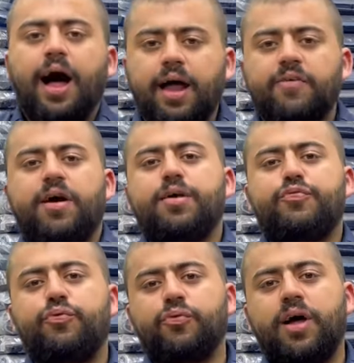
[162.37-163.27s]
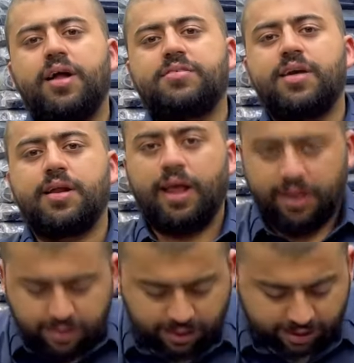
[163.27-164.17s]
हर वक्त फ़ोन का आंसर
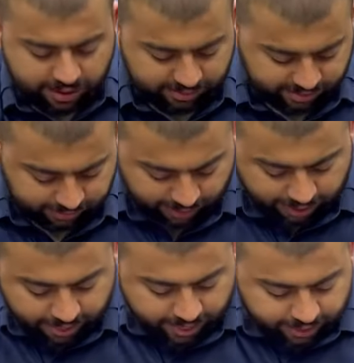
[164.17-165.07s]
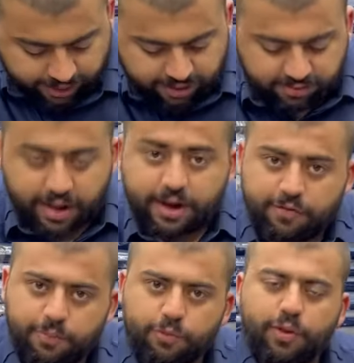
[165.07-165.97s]
नहीं दिया जा सकता ये इसका
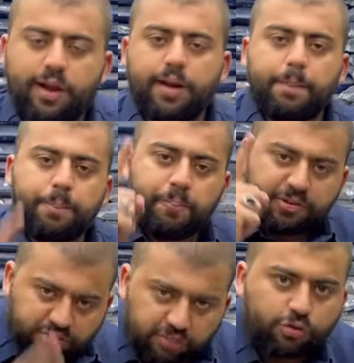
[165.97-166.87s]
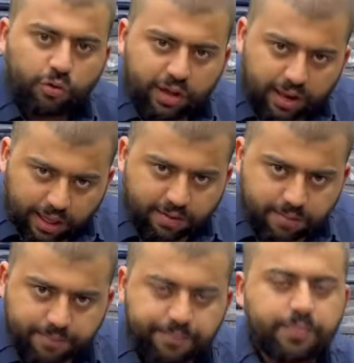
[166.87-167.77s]
नेवी ब्लू कलर पच्चीस की
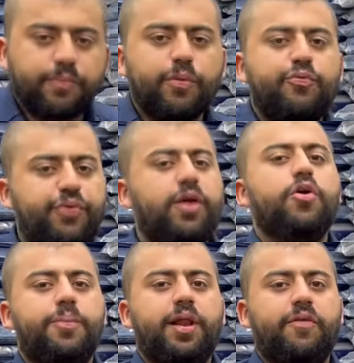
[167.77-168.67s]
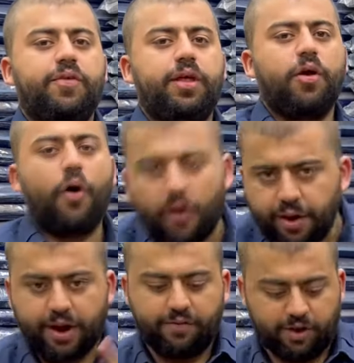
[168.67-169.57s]
रेंज फ्री होम डिलीवरी
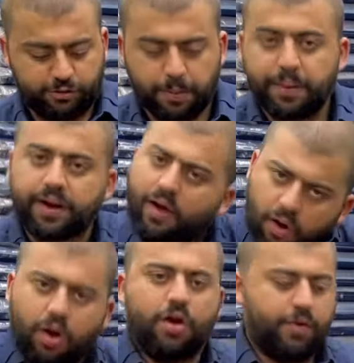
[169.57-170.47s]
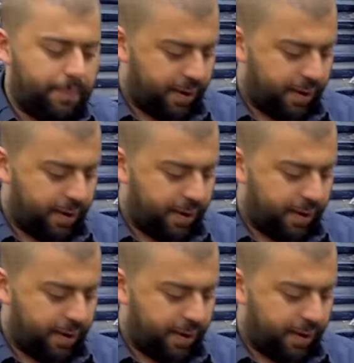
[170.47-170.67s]
ऑन एडवांस पेमेंट ऑल ओवर